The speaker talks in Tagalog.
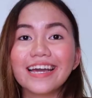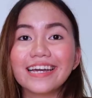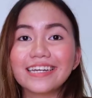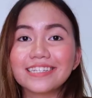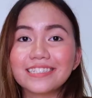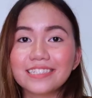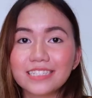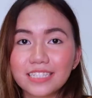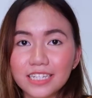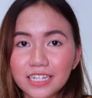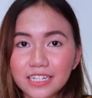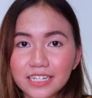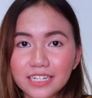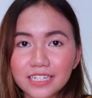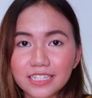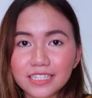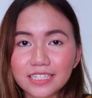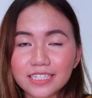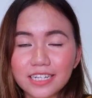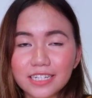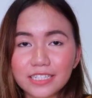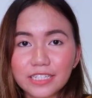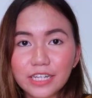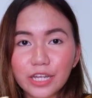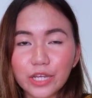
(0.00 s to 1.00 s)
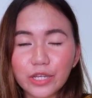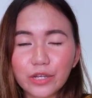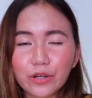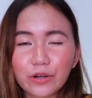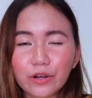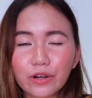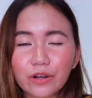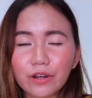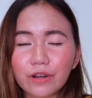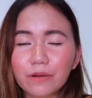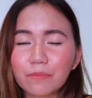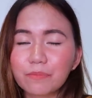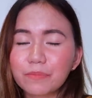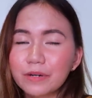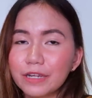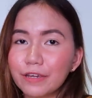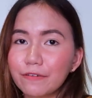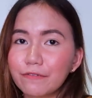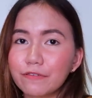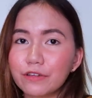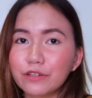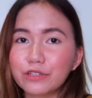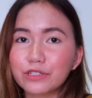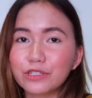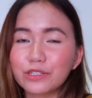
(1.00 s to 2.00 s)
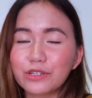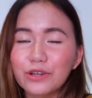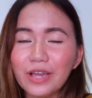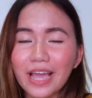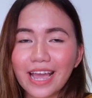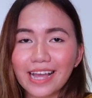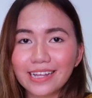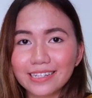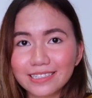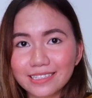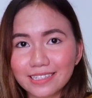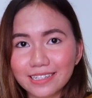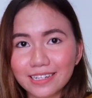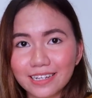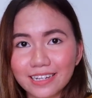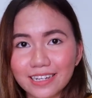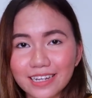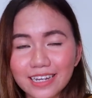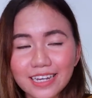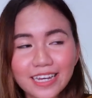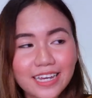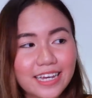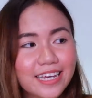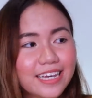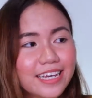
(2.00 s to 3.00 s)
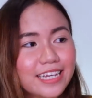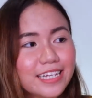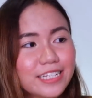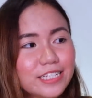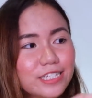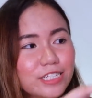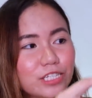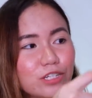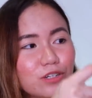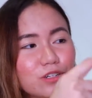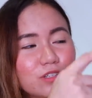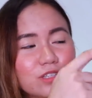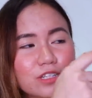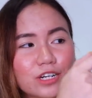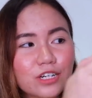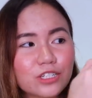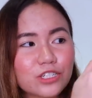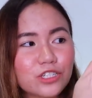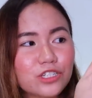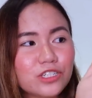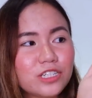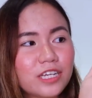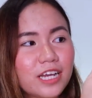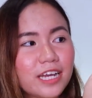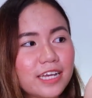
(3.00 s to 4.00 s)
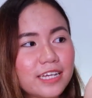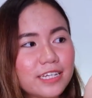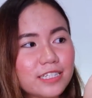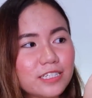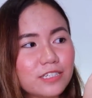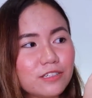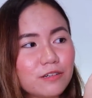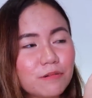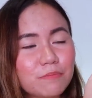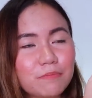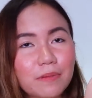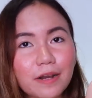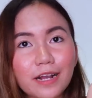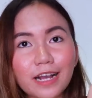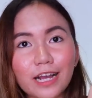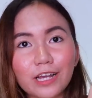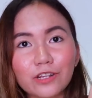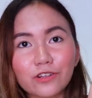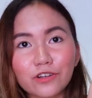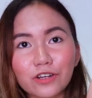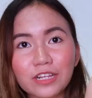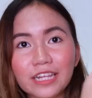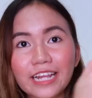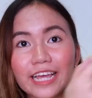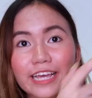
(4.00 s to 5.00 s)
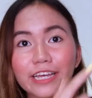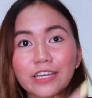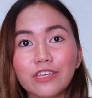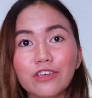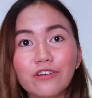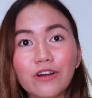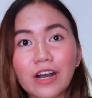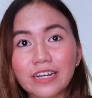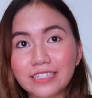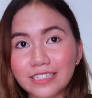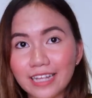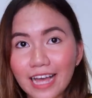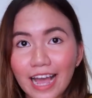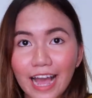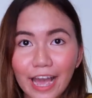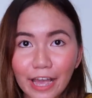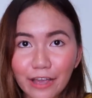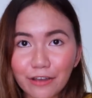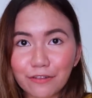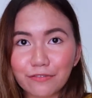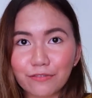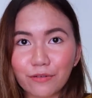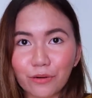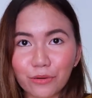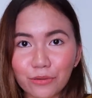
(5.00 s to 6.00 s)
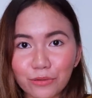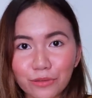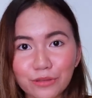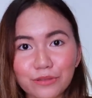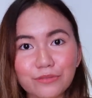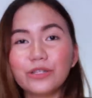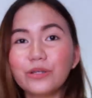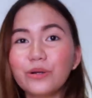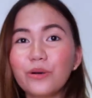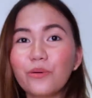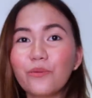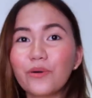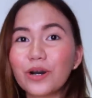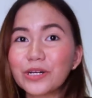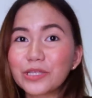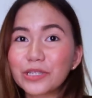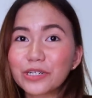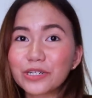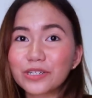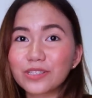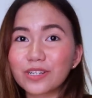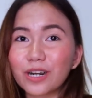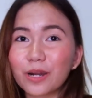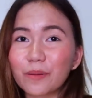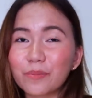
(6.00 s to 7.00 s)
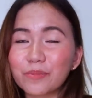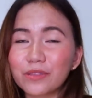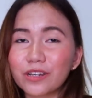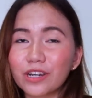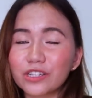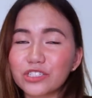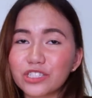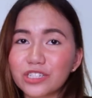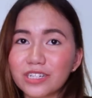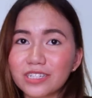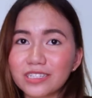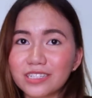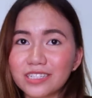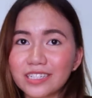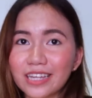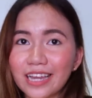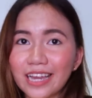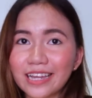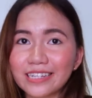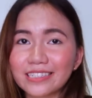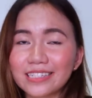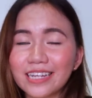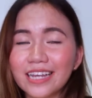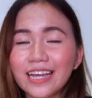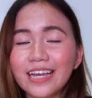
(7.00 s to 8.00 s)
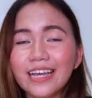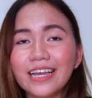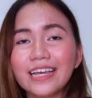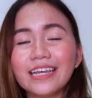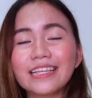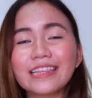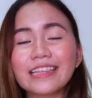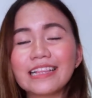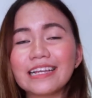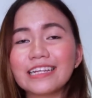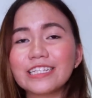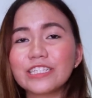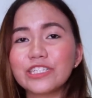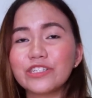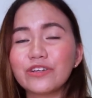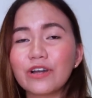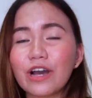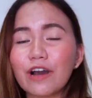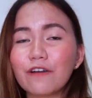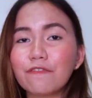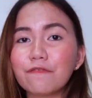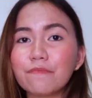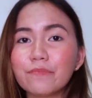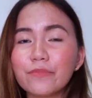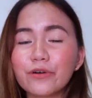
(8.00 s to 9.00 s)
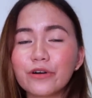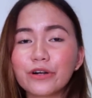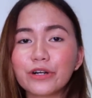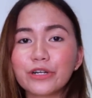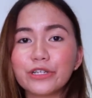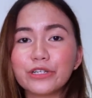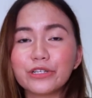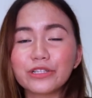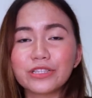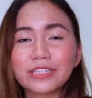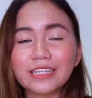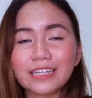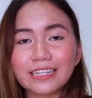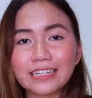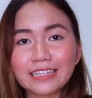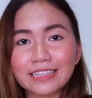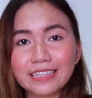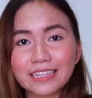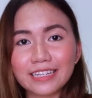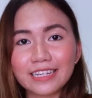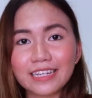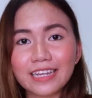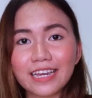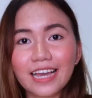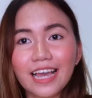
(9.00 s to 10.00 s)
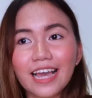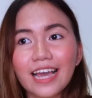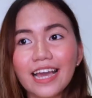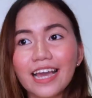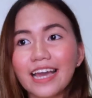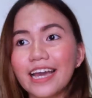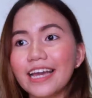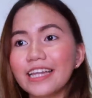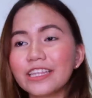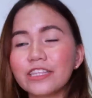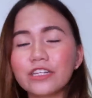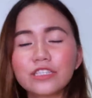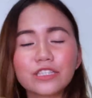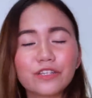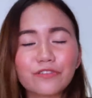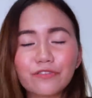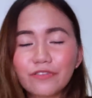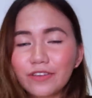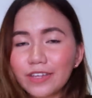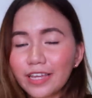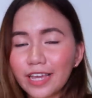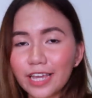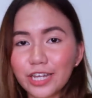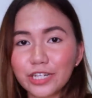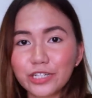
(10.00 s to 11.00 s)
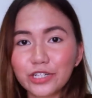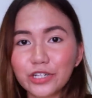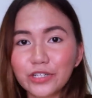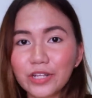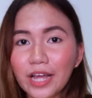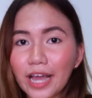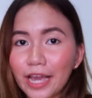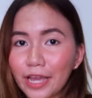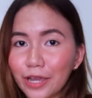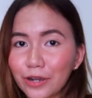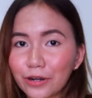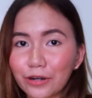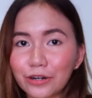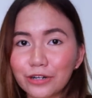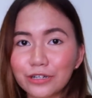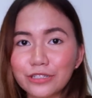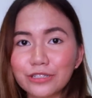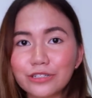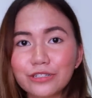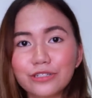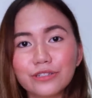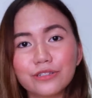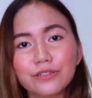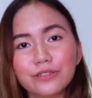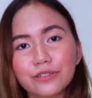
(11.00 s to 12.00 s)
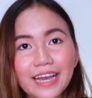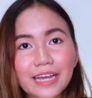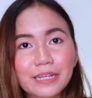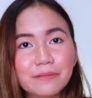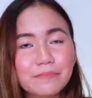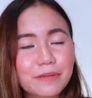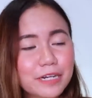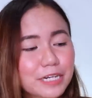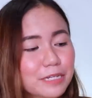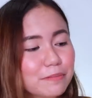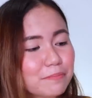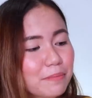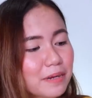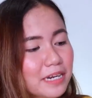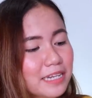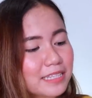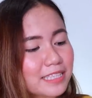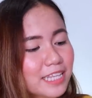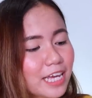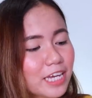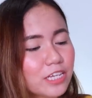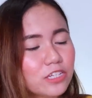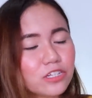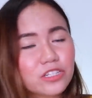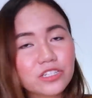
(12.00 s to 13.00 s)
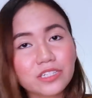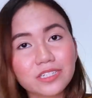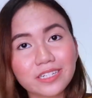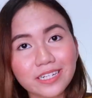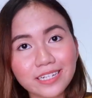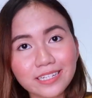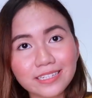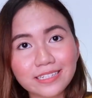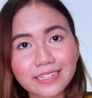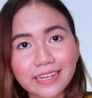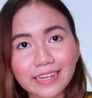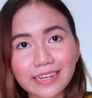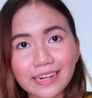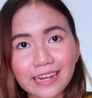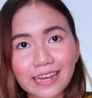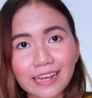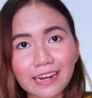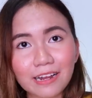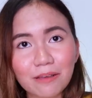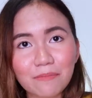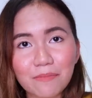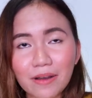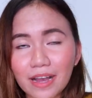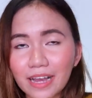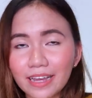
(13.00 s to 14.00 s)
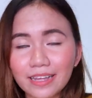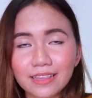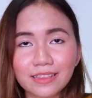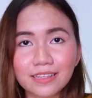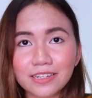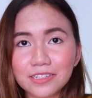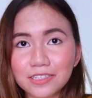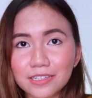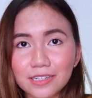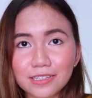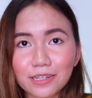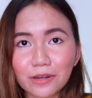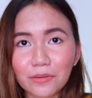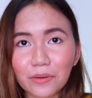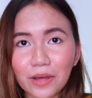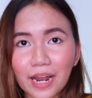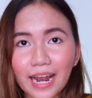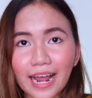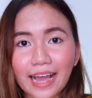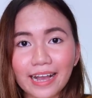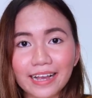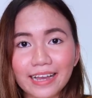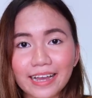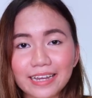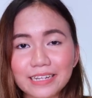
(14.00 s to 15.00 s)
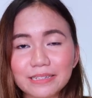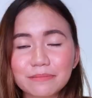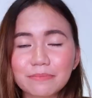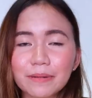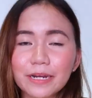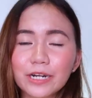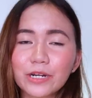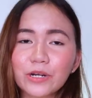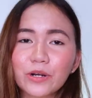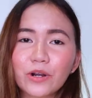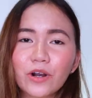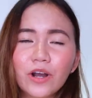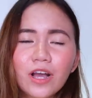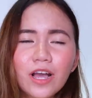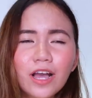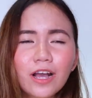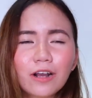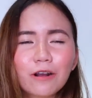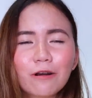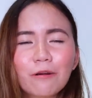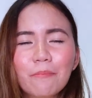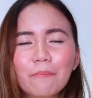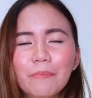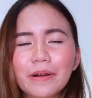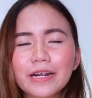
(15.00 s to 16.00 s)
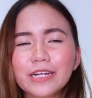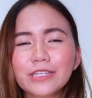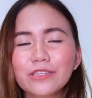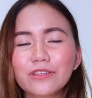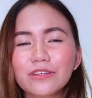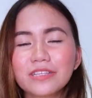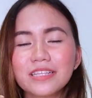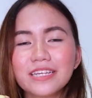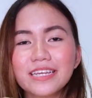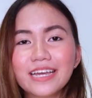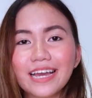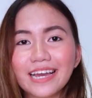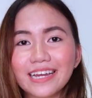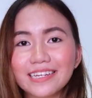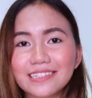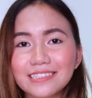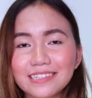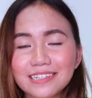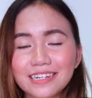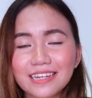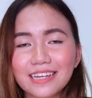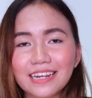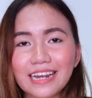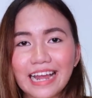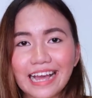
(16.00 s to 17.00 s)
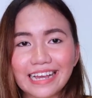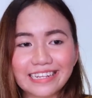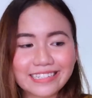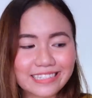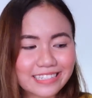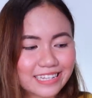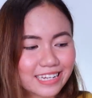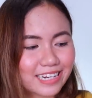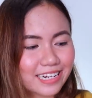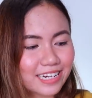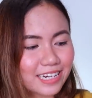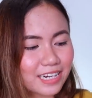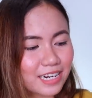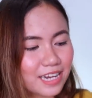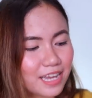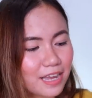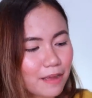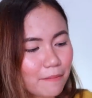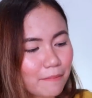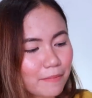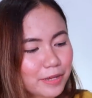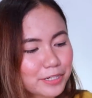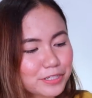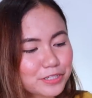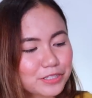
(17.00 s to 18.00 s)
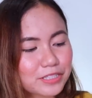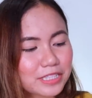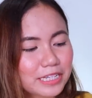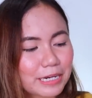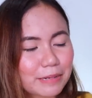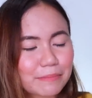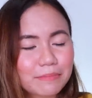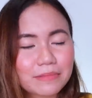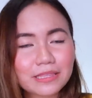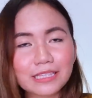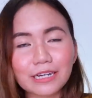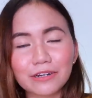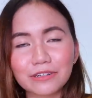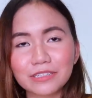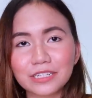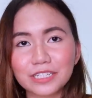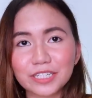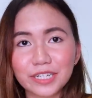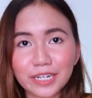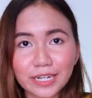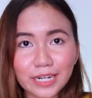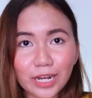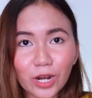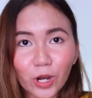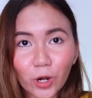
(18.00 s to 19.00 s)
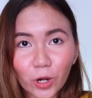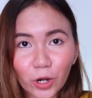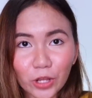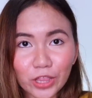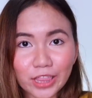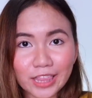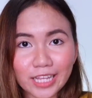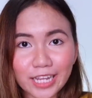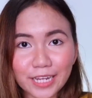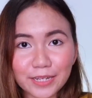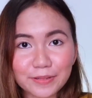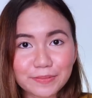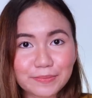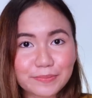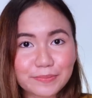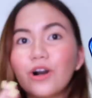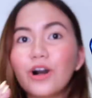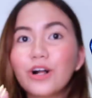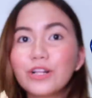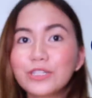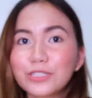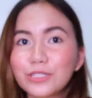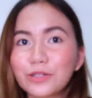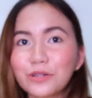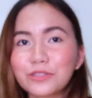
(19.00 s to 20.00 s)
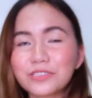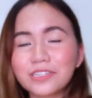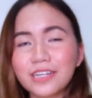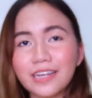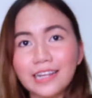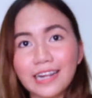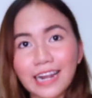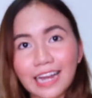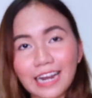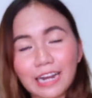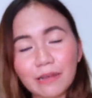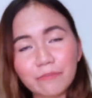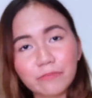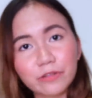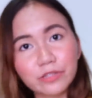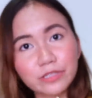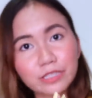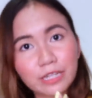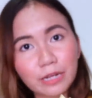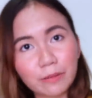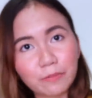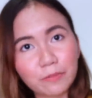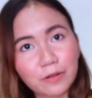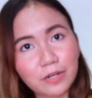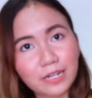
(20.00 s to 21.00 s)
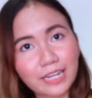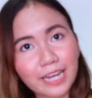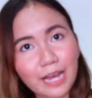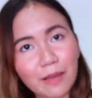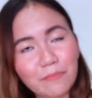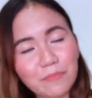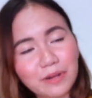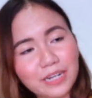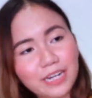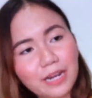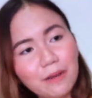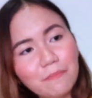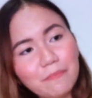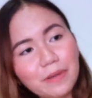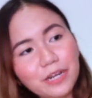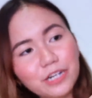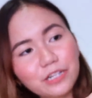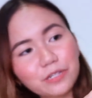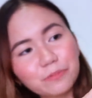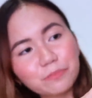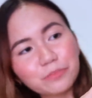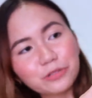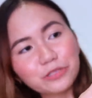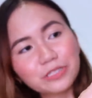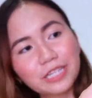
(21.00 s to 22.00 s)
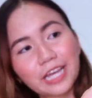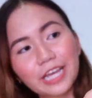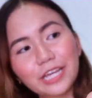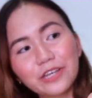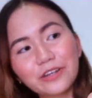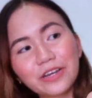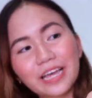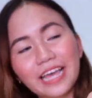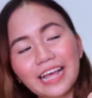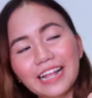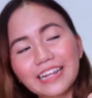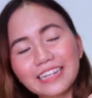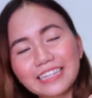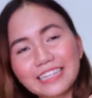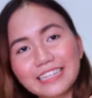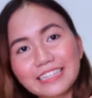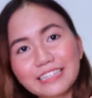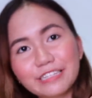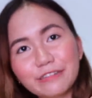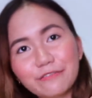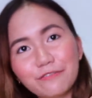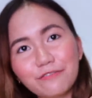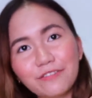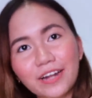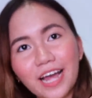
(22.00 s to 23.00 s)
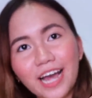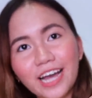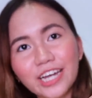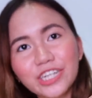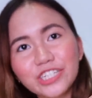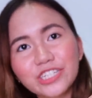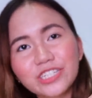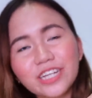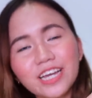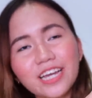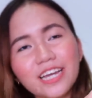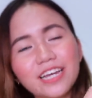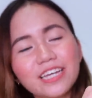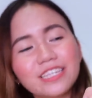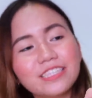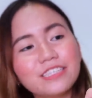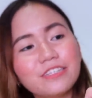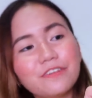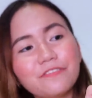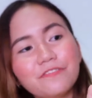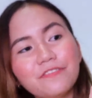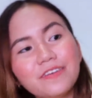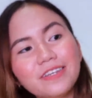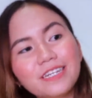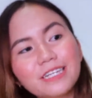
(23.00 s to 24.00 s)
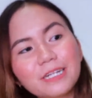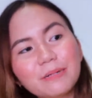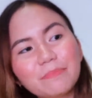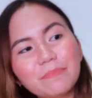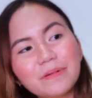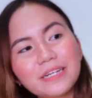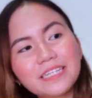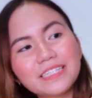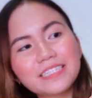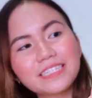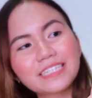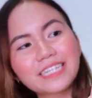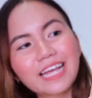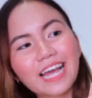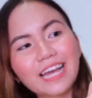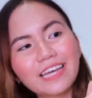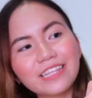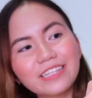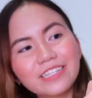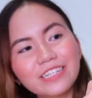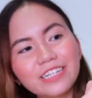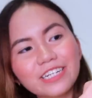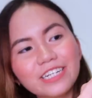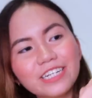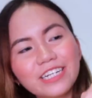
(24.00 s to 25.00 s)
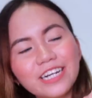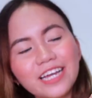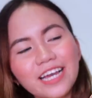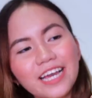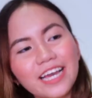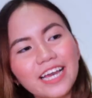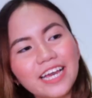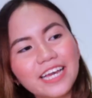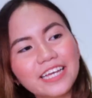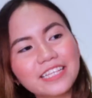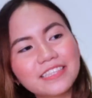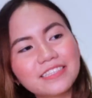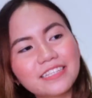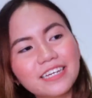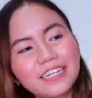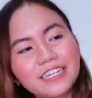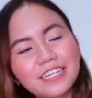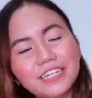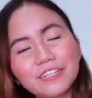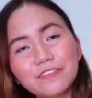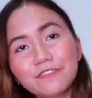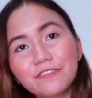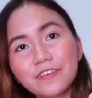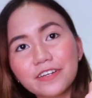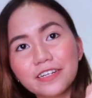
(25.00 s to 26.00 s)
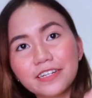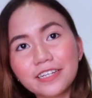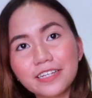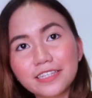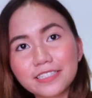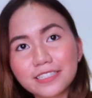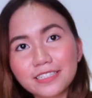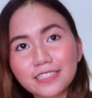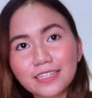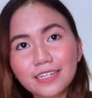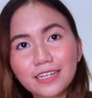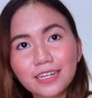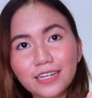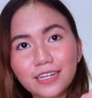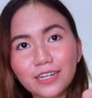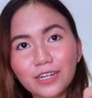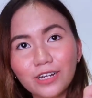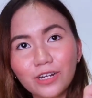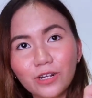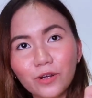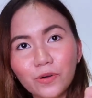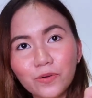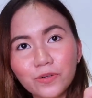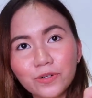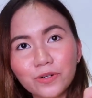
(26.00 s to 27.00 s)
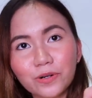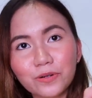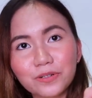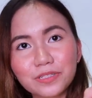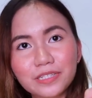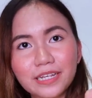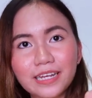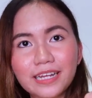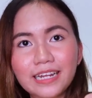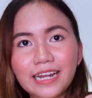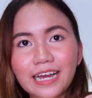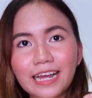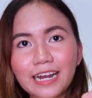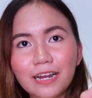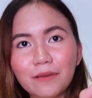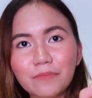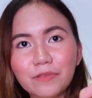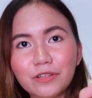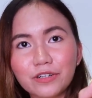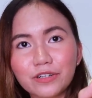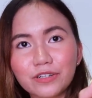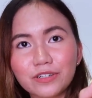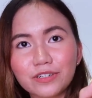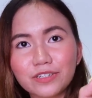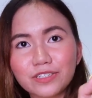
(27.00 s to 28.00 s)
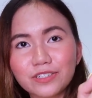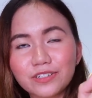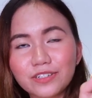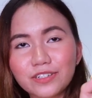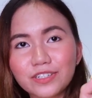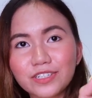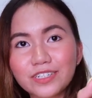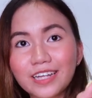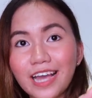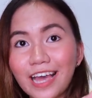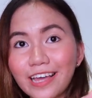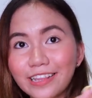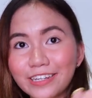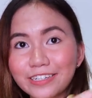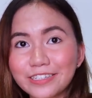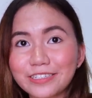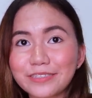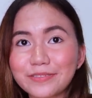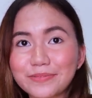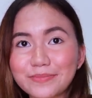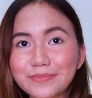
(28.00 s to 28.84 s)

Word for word: S series kasi yung previous yung S3 is yung notch niya is yung pag ano, like yung sa iPhone. Yung water drop notch kasi guys, it lets you have more utility and notification icons. And meron pa rin tayong chin sa ilalim ah. hindi siya nawala guys. Pero compared to the S3 last year, medyo trimmed down na siya ng konti. Also, sa ilalim ng triple camera, meron po tayong LED flash, the fingerprint scanner, and the Infinix logo sa ilalim ng scanner.